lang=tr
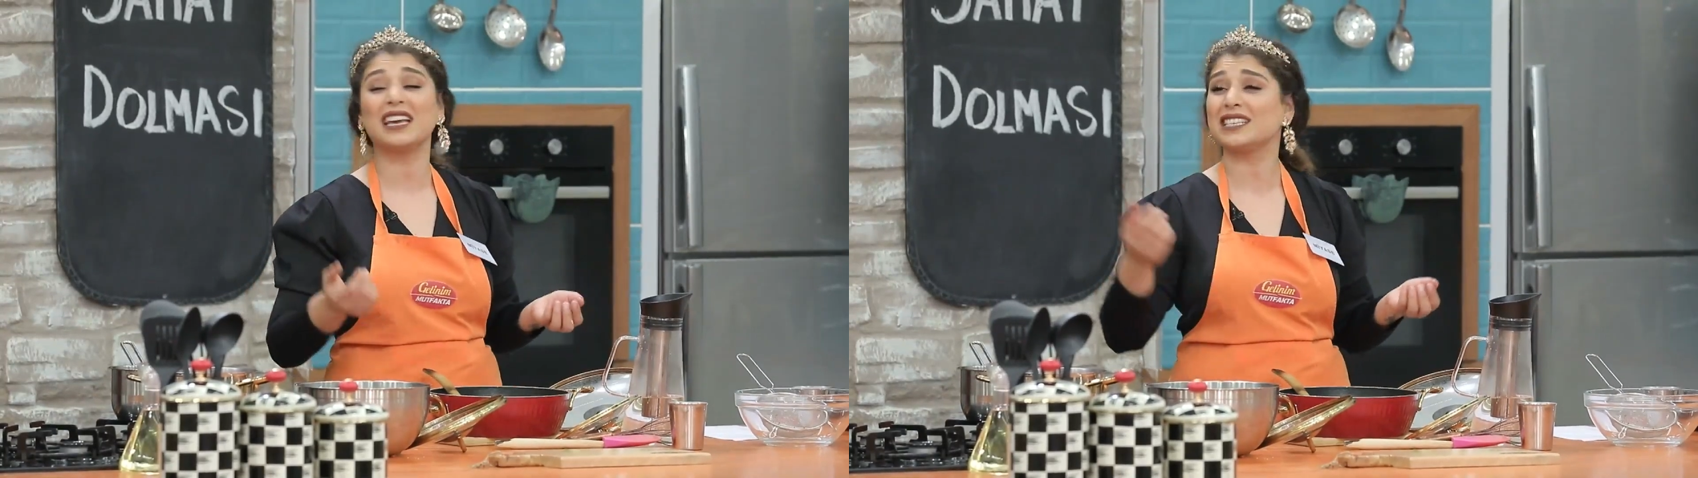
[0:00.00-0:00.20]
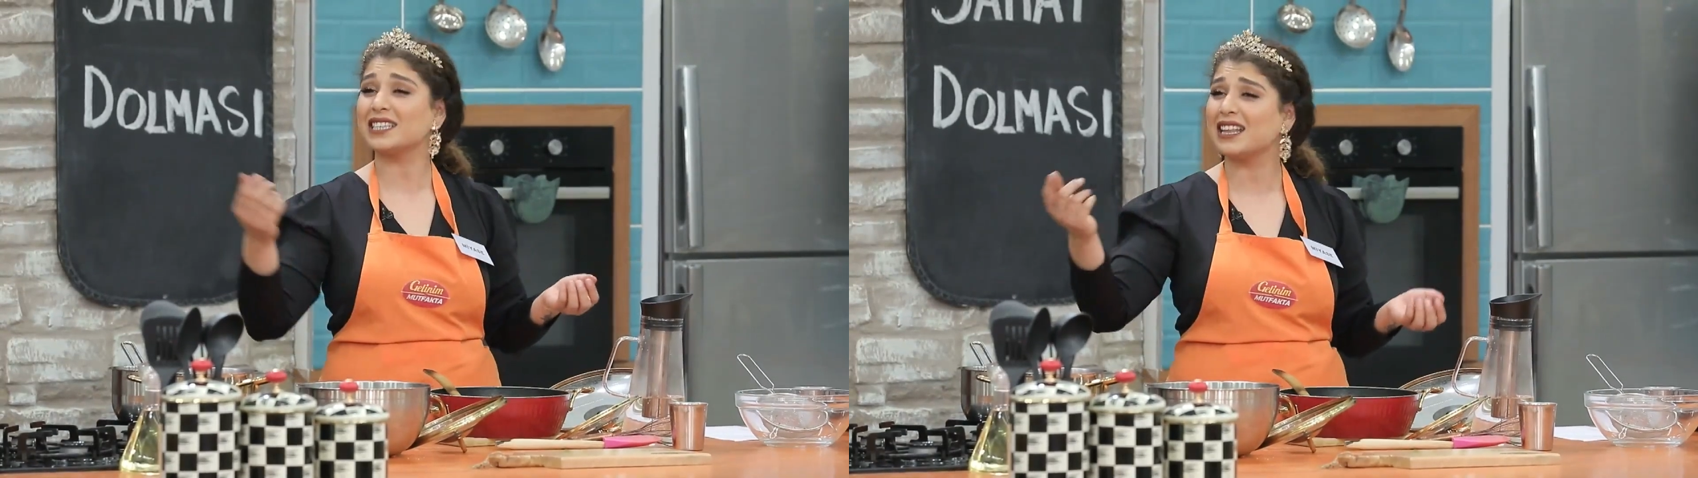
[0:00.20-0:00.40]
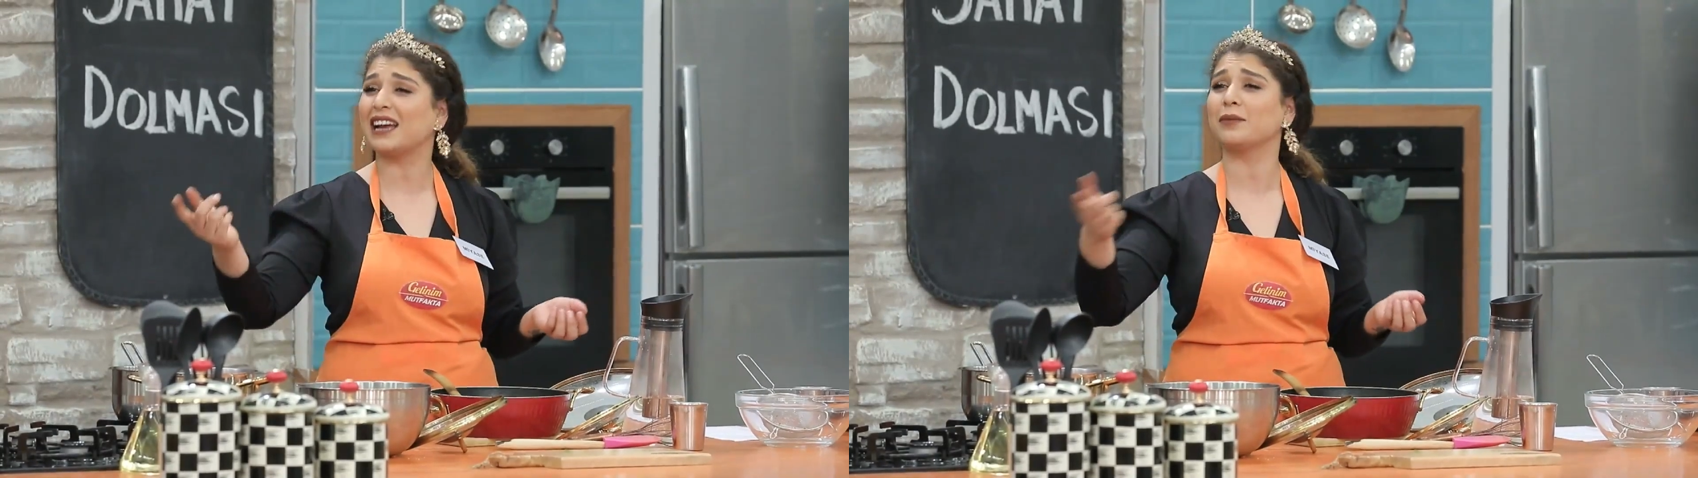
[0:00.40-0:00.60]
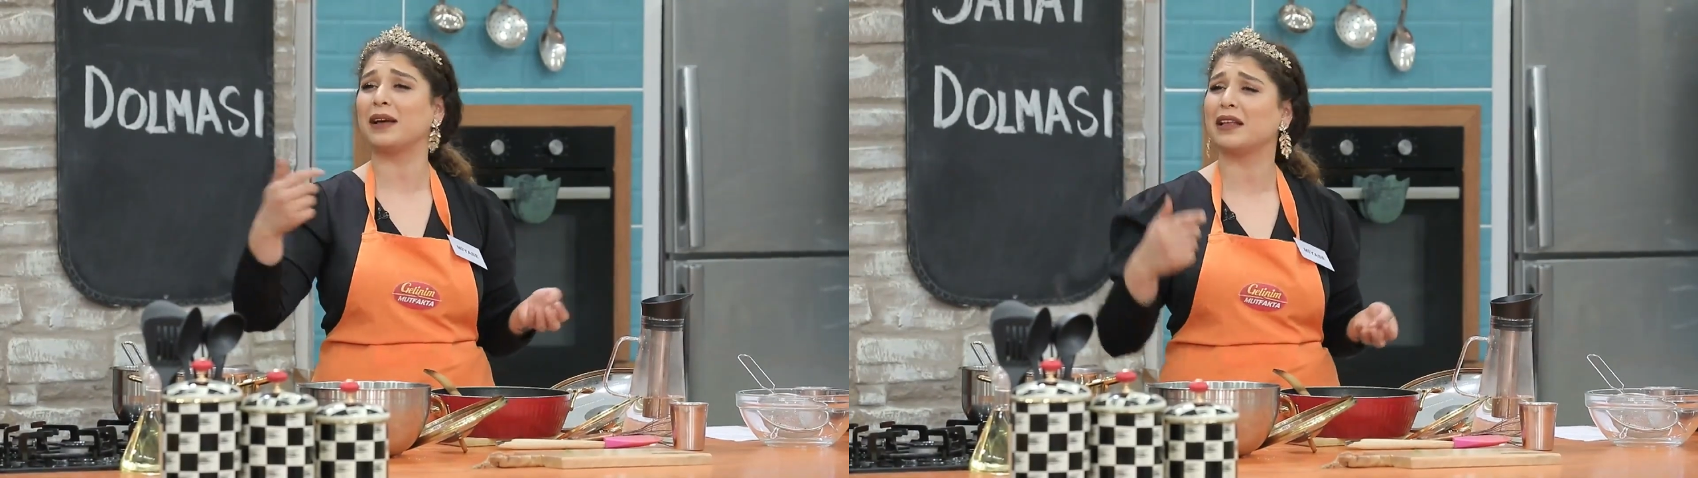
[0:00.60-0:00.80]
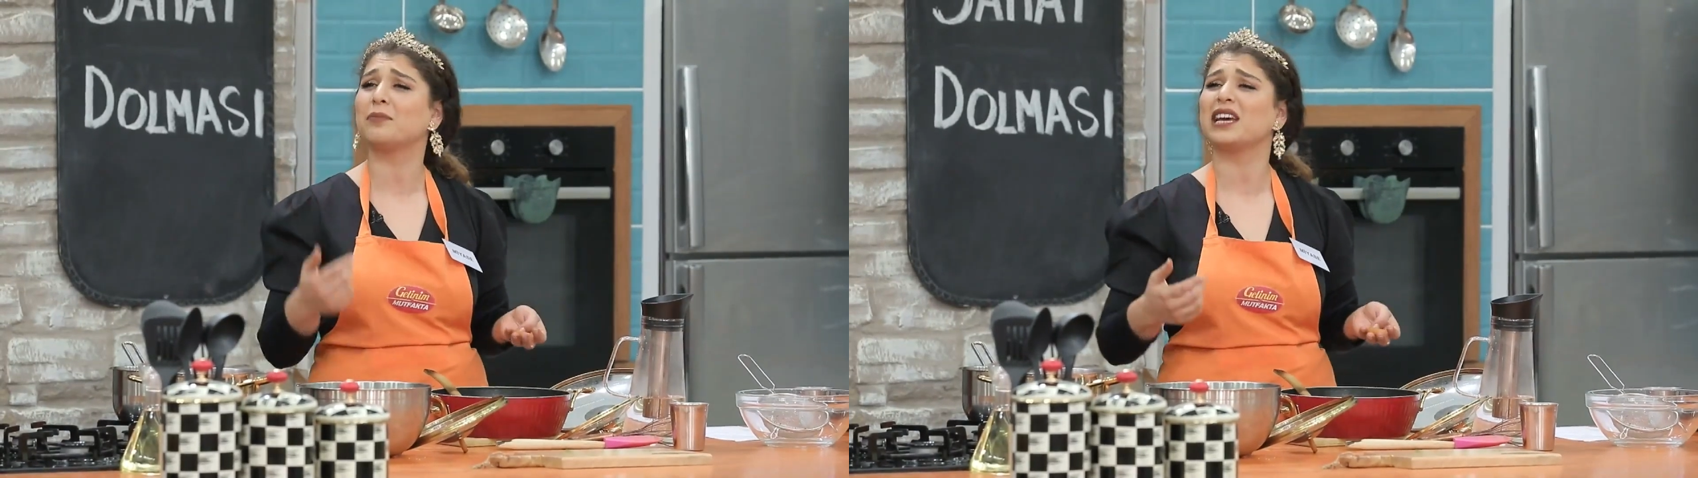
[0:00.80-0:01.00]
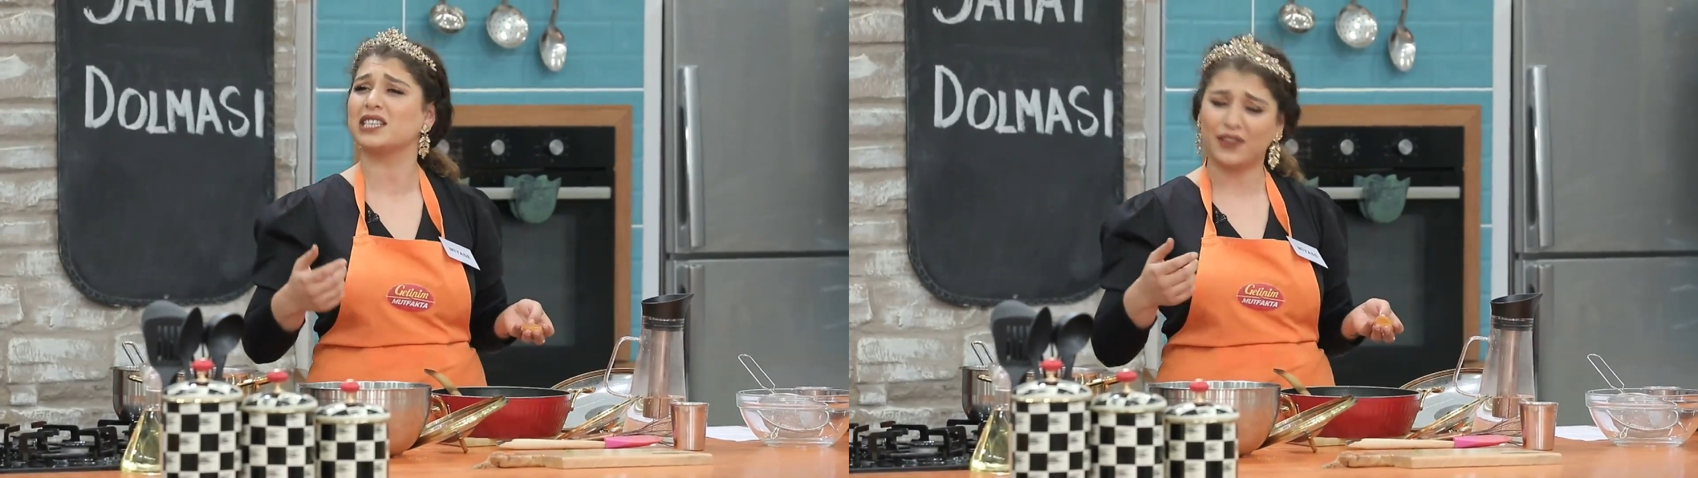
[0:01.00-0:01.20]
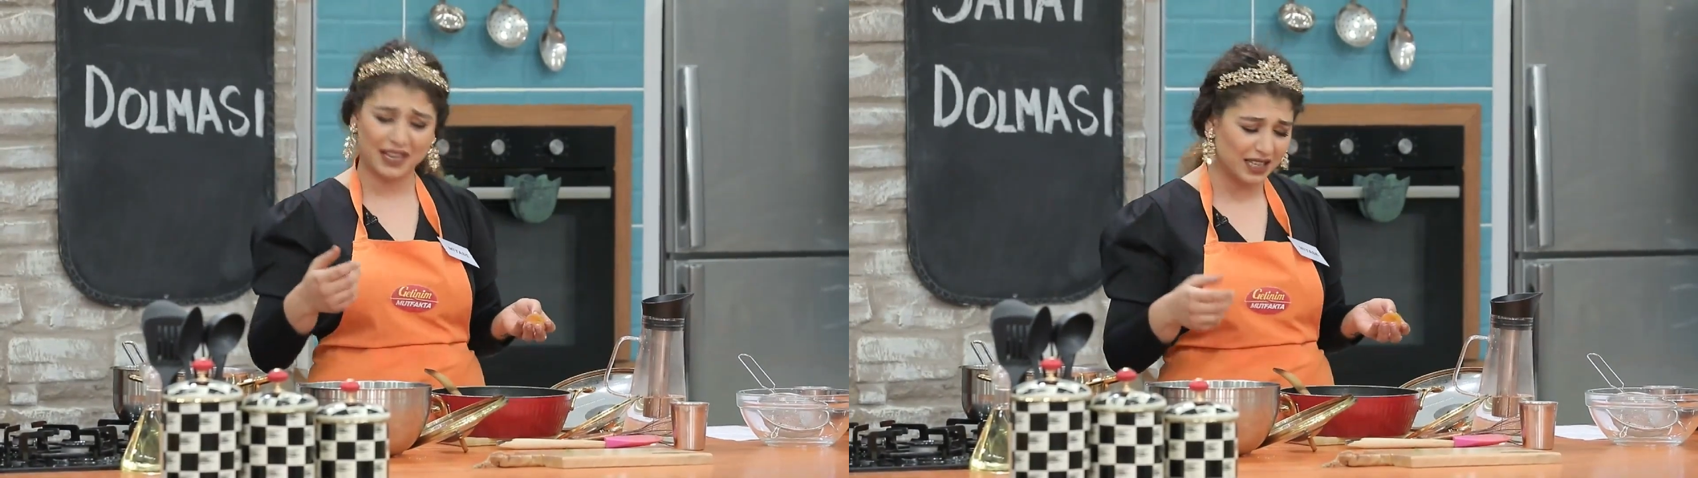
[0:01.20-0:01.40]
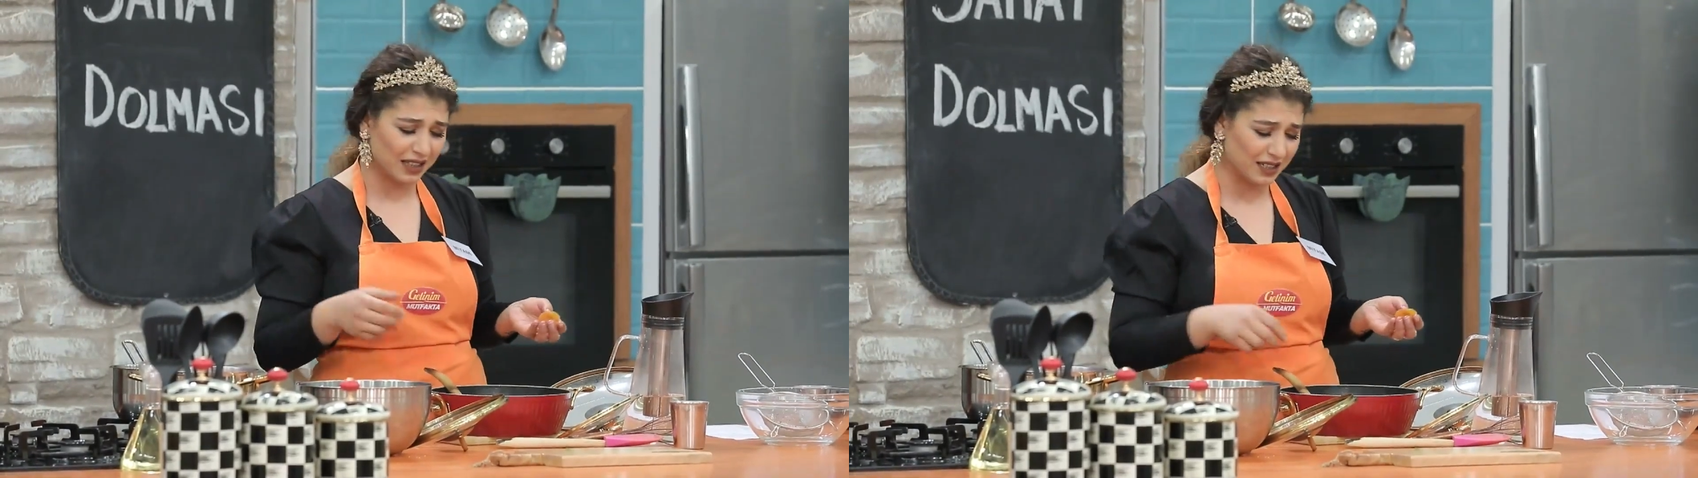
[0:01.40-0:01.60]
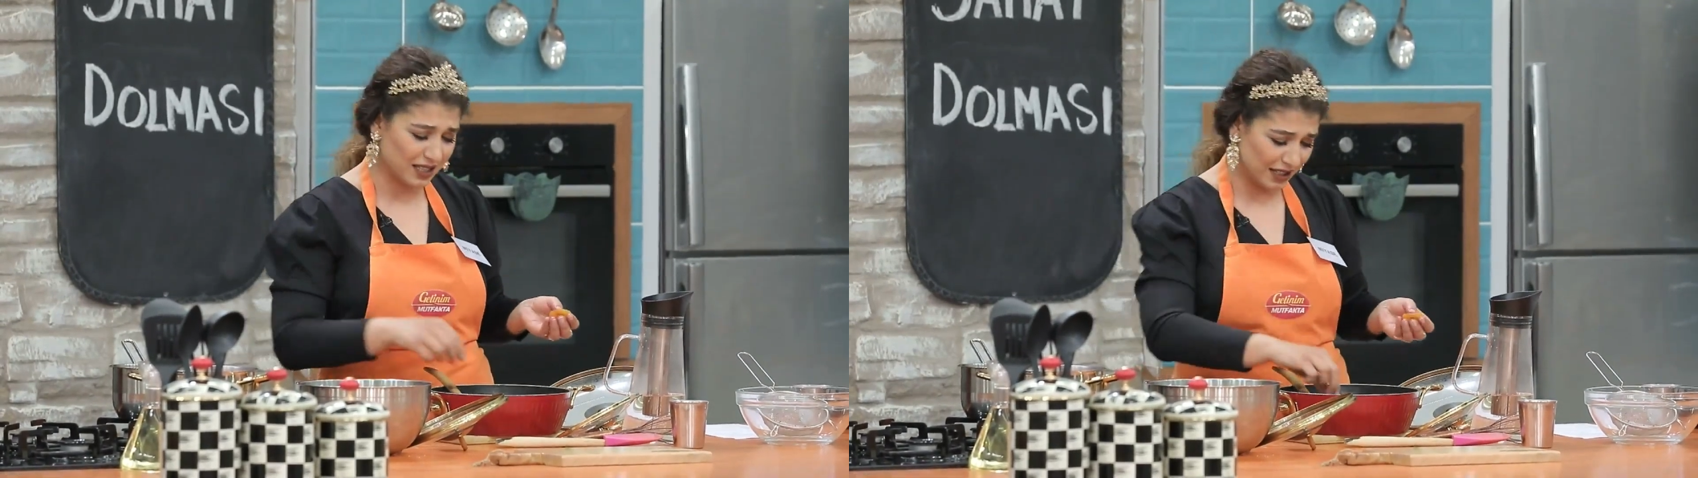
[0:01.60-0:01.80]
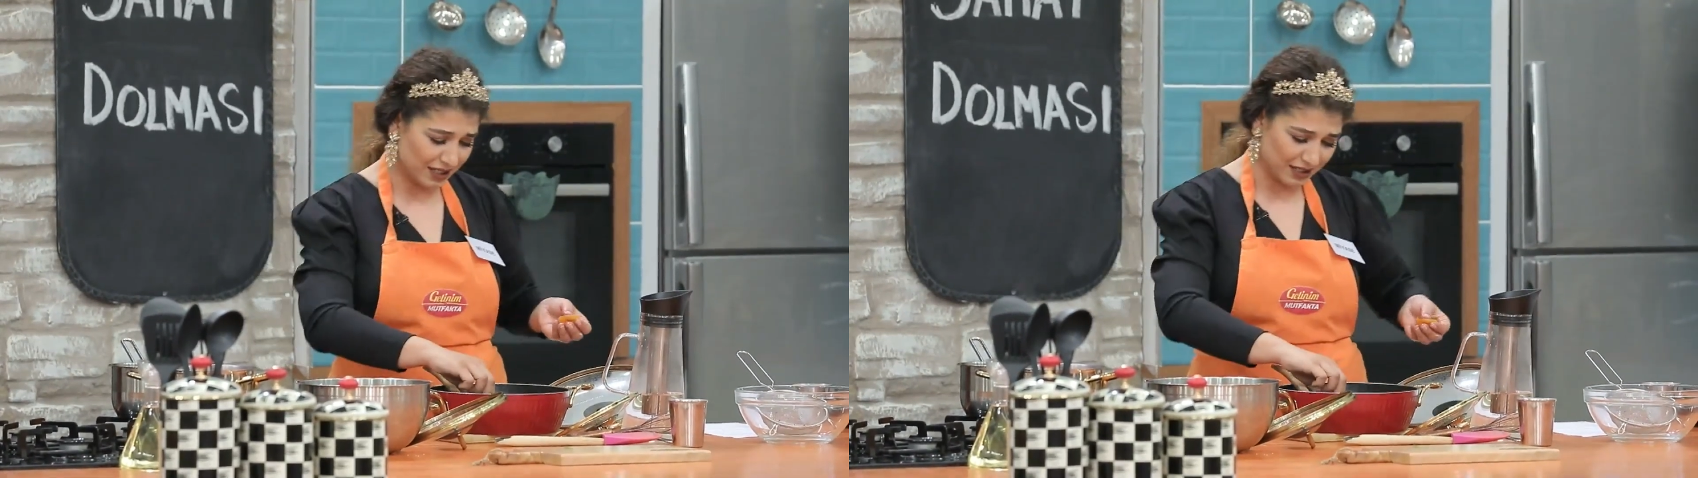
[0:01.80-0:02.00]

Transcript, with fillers: E sizler de benden biraz feyiz alırsınız.